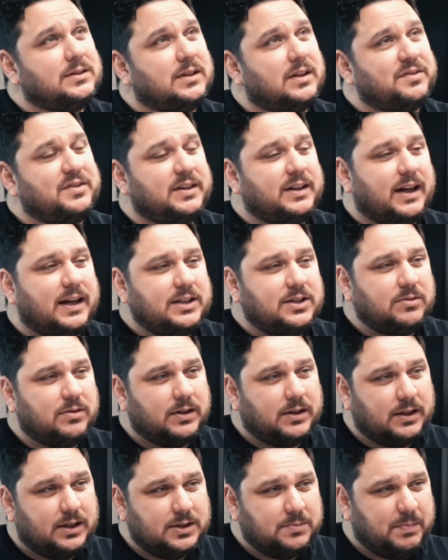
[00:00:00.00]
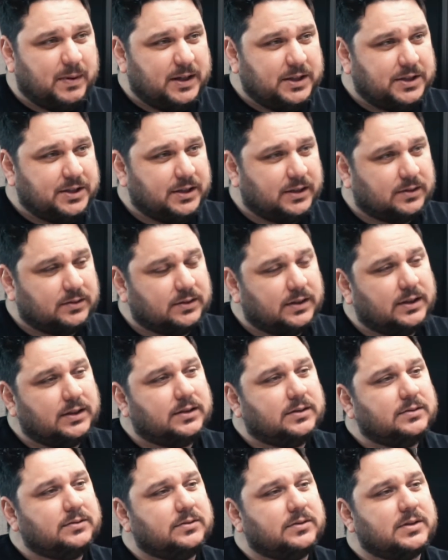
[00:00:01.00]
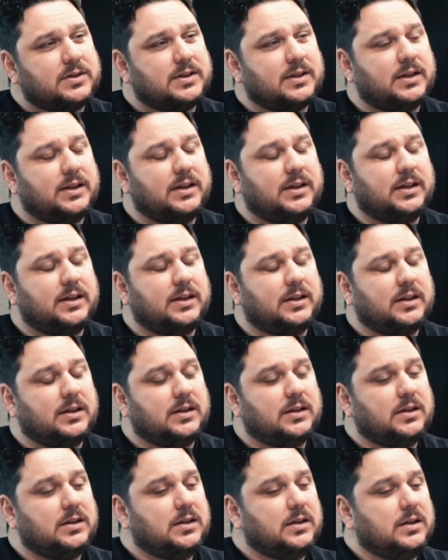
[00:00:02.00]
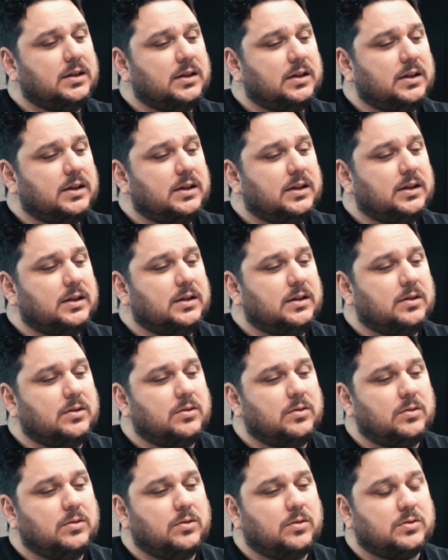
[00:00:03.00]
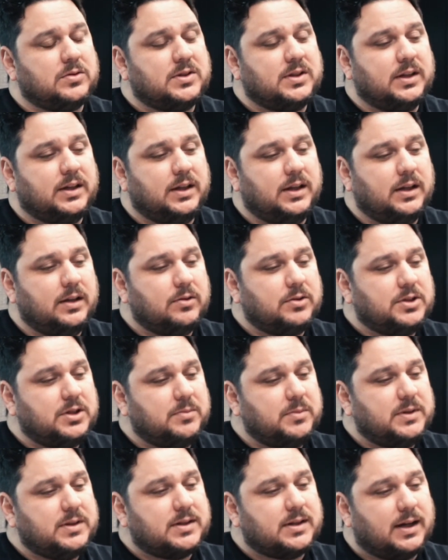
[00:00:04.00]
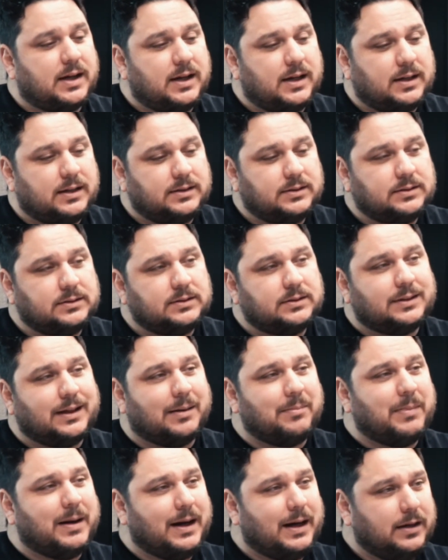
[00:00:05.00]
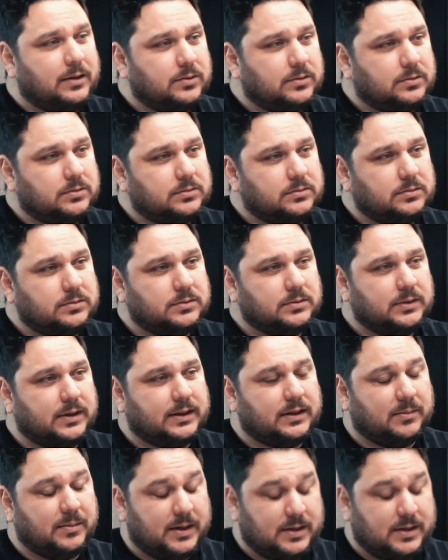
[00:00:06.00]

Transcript: Na verdade, é uma grande paixão, né? Você conseguir otimizar trabalho, ainda